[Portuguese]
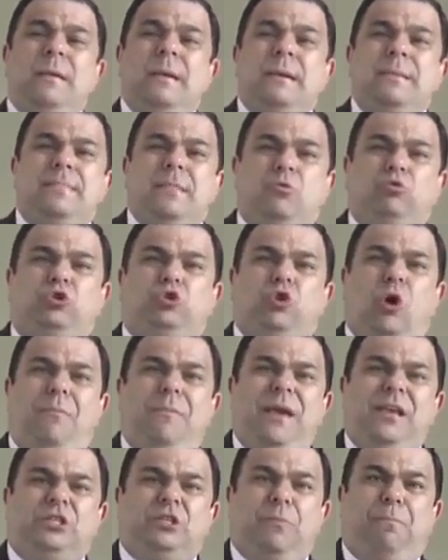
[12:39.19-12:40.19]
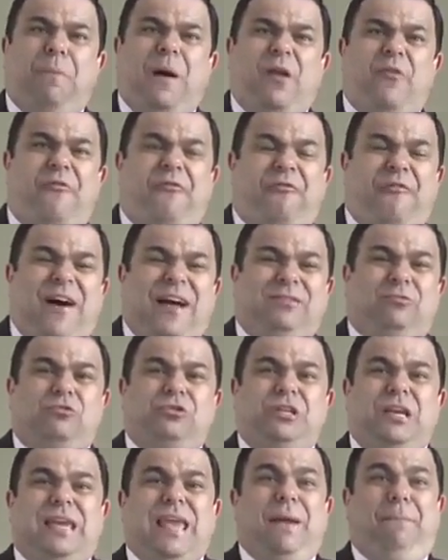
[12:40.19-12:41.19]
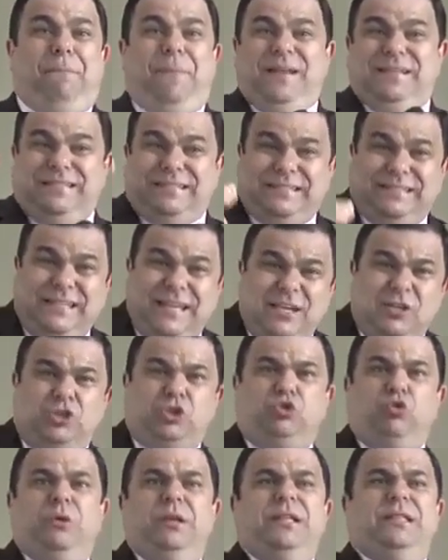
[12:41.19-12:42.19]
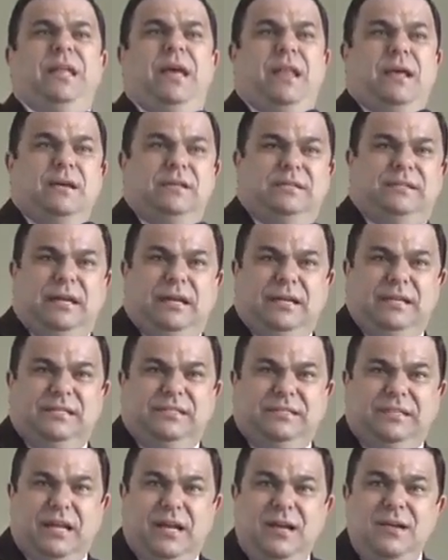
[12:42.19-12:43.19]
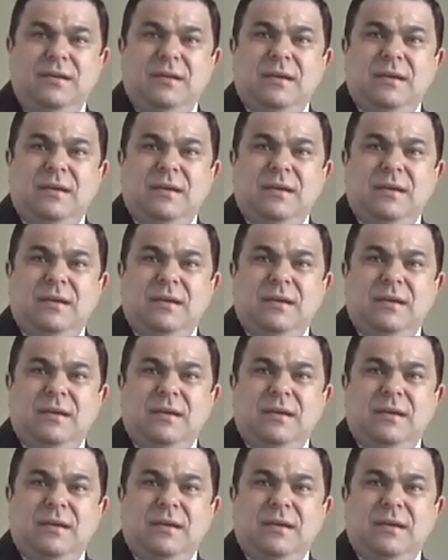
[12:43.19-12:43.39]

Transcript: não somente para o fato de que é preciso liderança cristã,